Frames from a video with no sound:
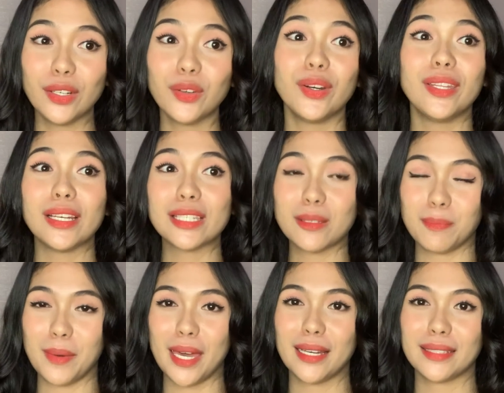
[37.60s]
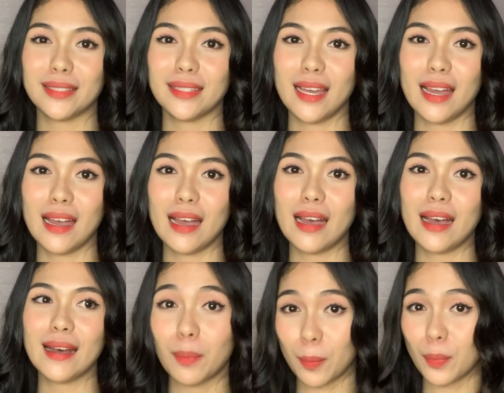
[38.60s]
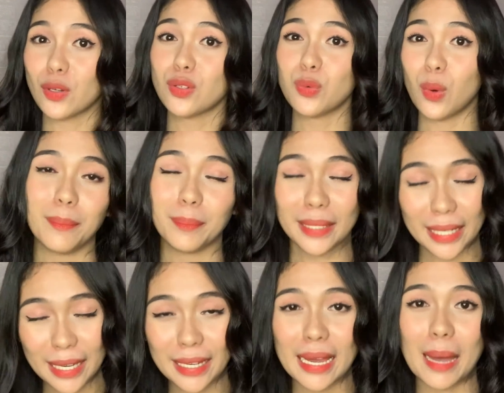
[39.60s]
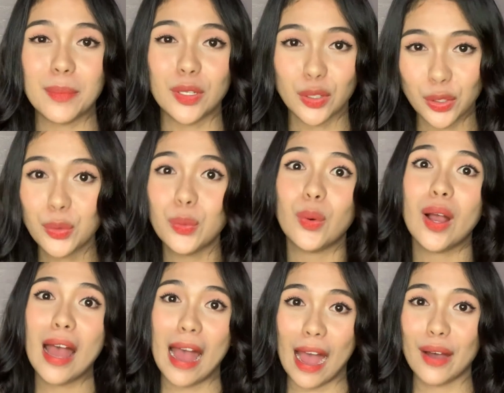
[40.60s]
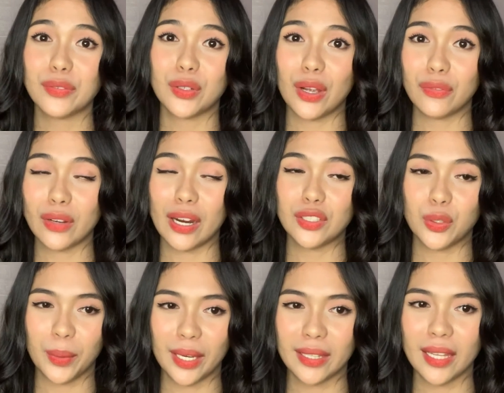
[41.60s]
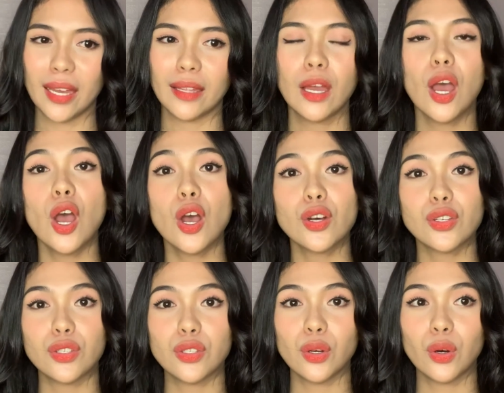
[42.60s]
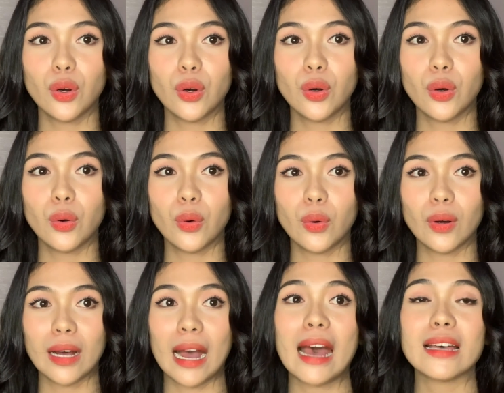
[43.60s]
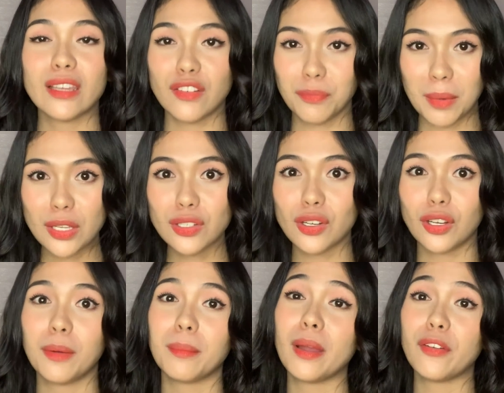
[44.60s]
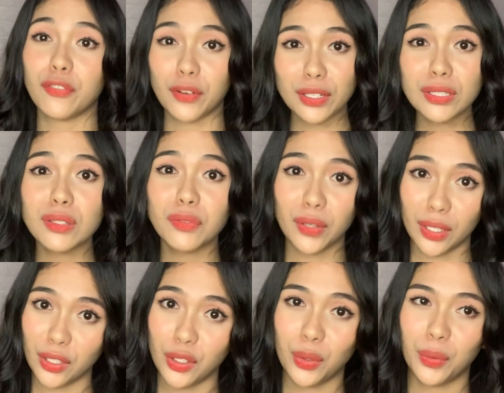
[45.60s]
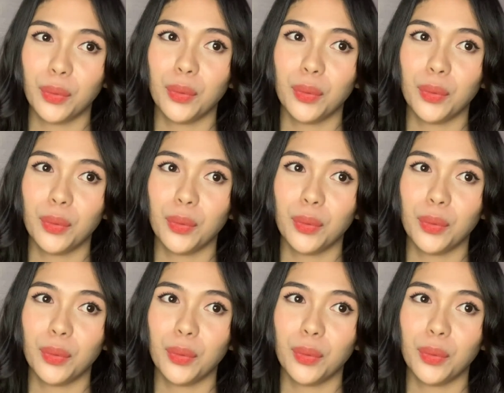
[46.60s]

ko in-expect na pursue ako pagiging cabin crew after I've graduated. So, as I've mentioned on my first video,